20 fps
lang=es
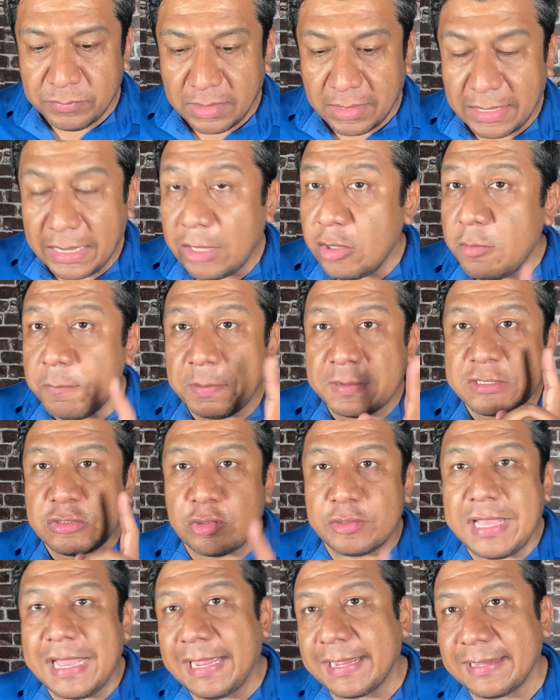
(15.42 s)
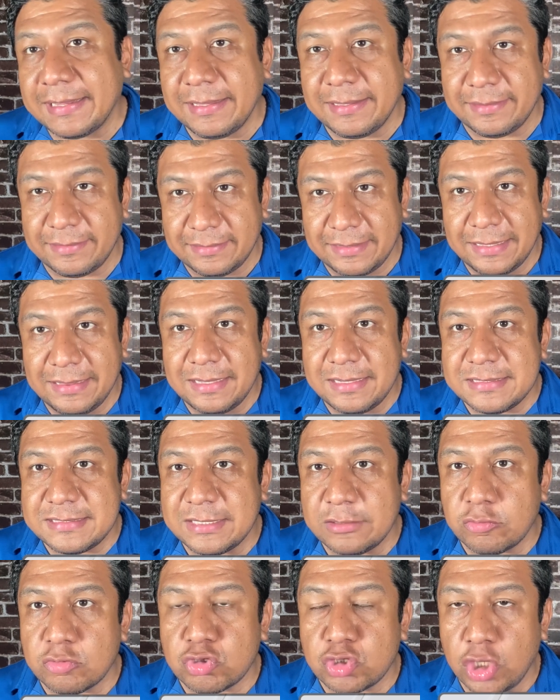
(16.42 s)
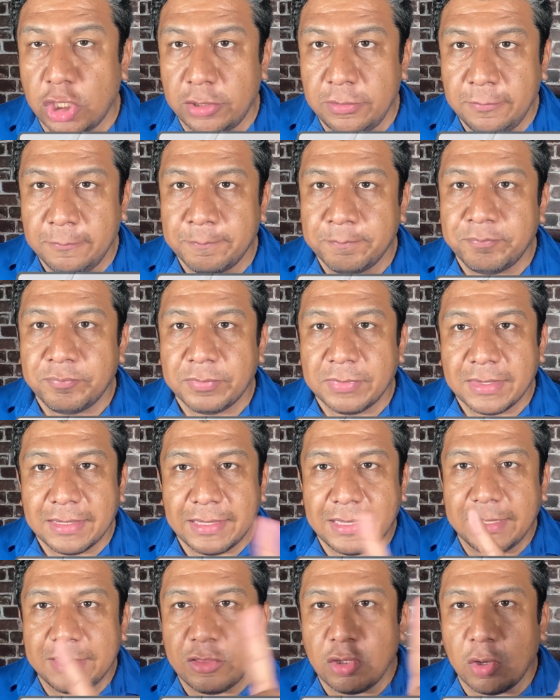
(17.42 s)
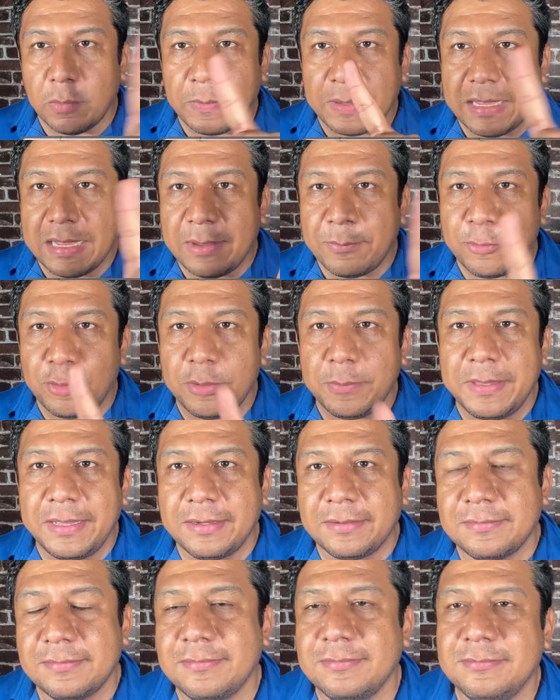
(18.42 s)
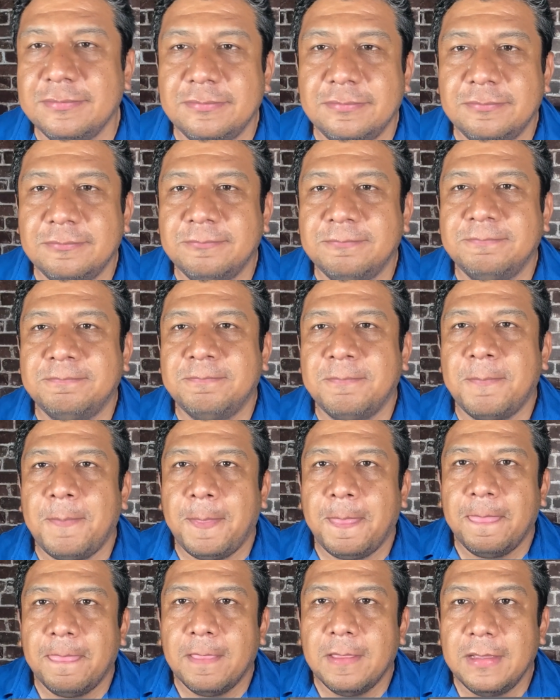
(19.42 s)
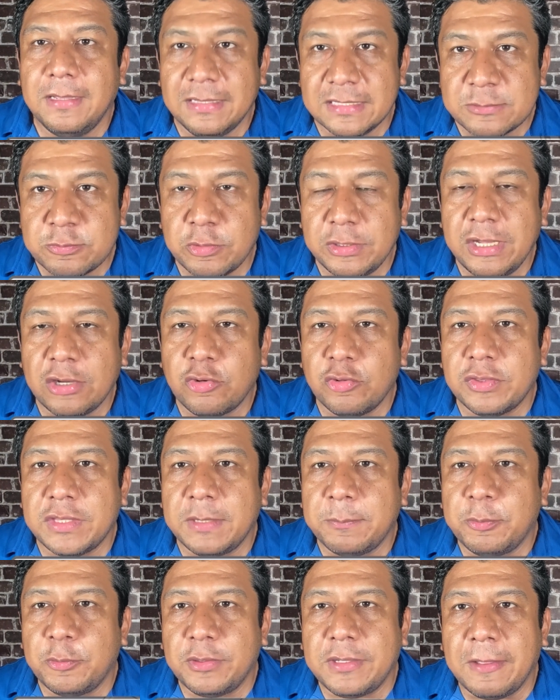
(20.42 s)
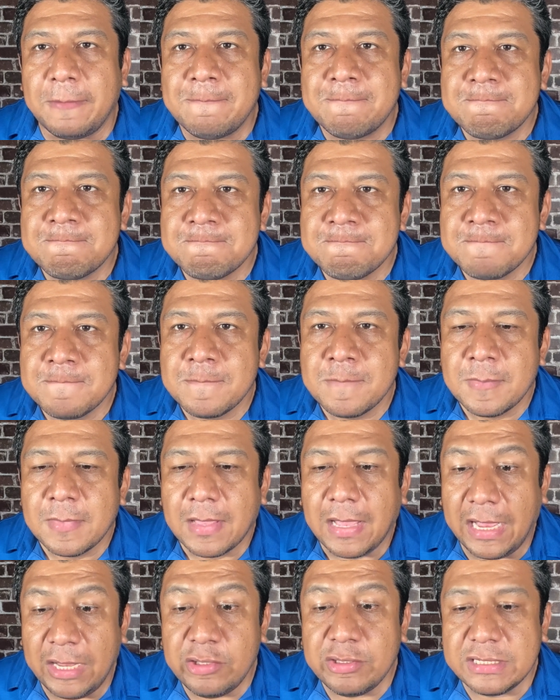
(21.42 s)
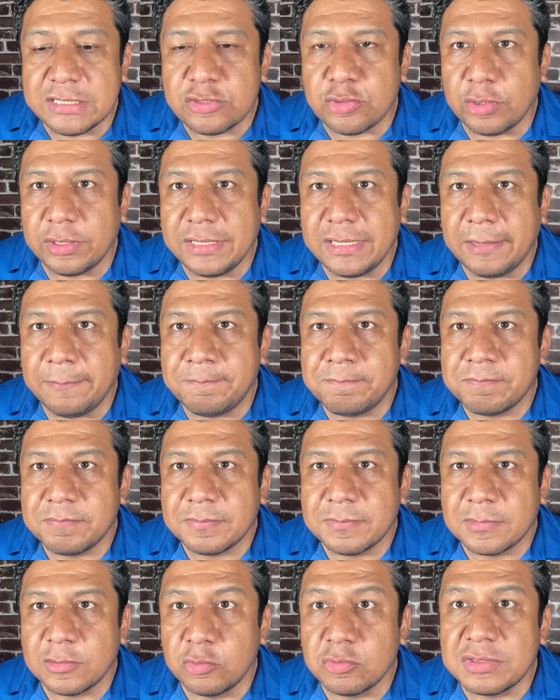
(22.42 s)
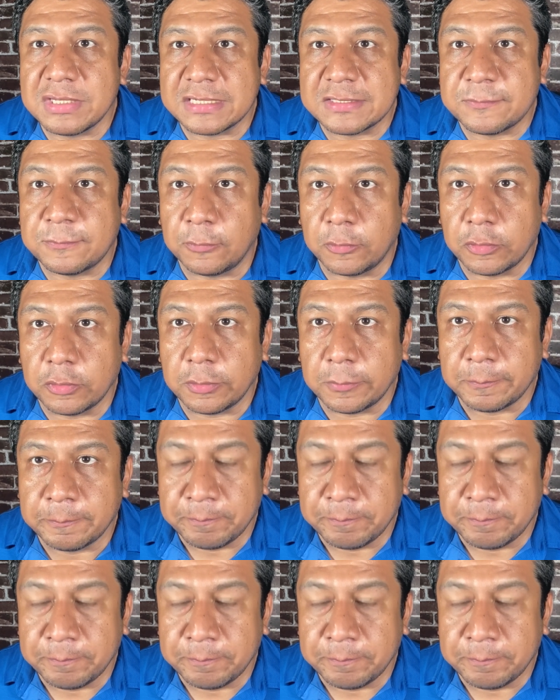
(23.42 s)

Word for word: Hay un personaje en la institución que no va a volver. Y les voy a contar por qué. Hay una historia, un trasfondo.